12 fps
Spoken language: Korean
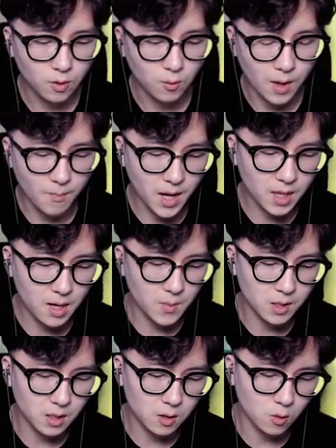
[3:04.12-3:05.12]

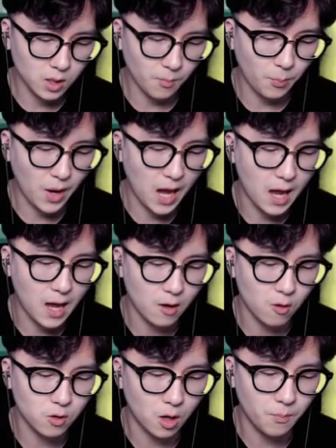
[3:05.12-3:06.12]
웬만하면은 로켓
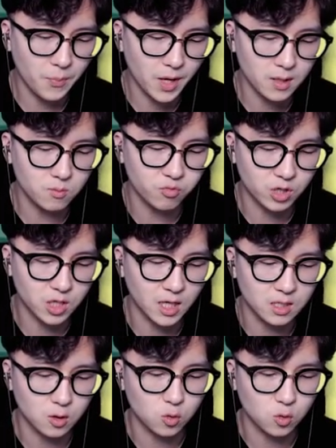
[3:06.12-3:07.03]
바로 옆에 있는 무기가 있는 게